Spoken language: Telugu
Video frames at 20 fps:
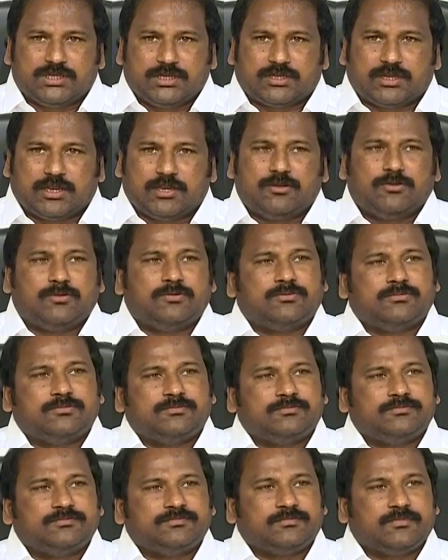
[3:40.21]
సీట్లను
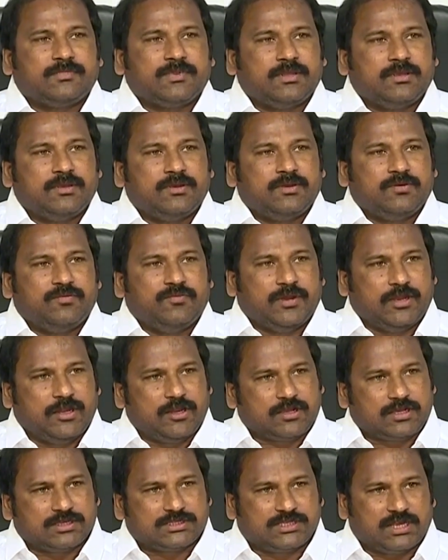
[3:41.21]
వీళ్ళ
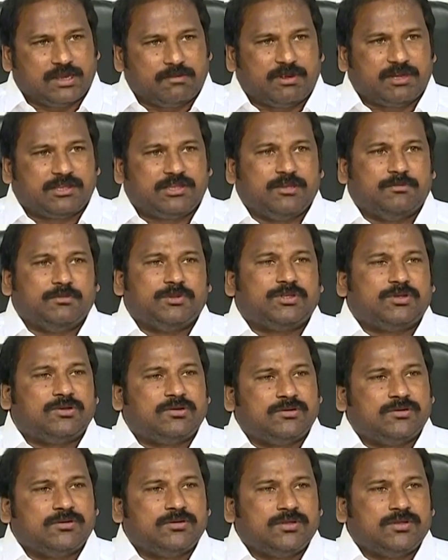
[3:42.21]
యొక్క సామర్థ్యంతో